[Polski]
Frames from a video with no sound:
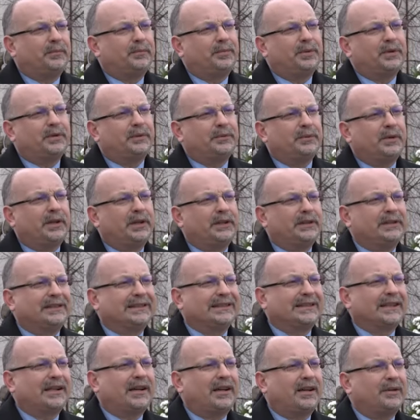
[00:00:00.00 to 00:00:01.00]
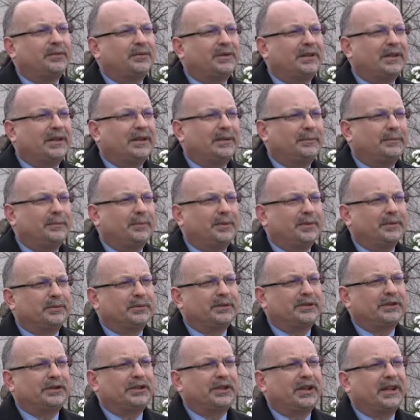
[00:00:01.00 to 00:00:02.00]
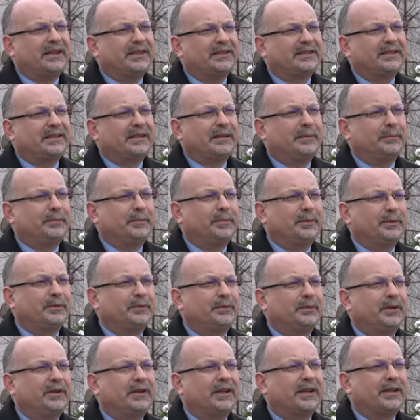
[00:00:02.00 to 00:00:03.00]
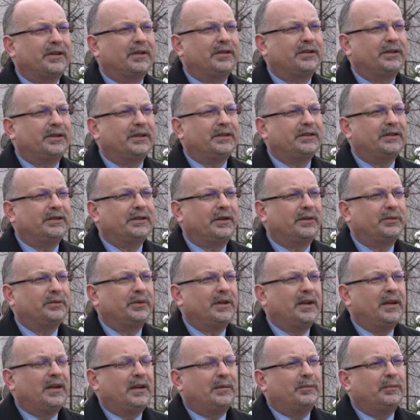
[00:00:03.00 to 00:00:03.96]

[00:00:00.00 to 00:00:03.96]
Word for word: Był skautem, był strzelcem, był legionistą,